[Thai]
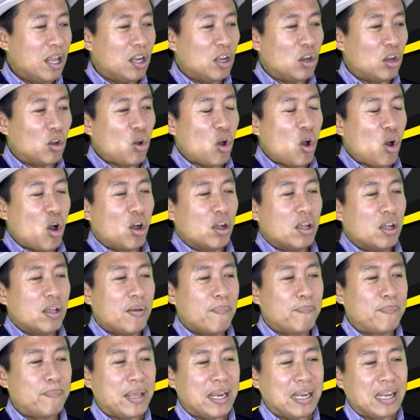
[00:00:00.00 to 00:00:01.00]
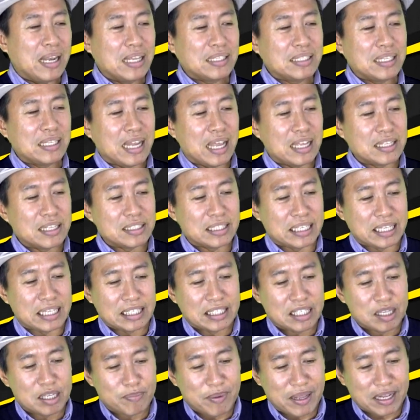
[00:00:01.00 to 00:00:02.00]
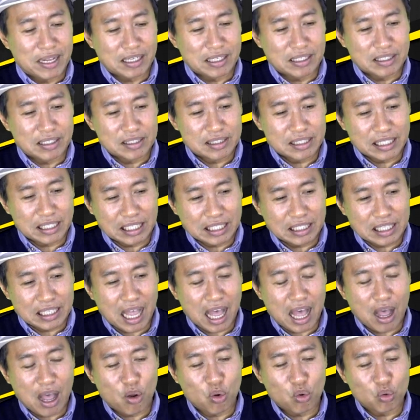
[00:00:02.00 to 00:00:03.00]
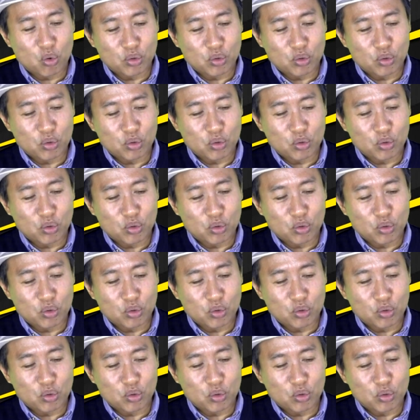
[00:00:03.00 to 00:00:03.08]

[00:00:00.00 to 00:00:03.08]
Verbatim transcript: แล้วก็เป็นลักษณะสีที่เป็นสีเทา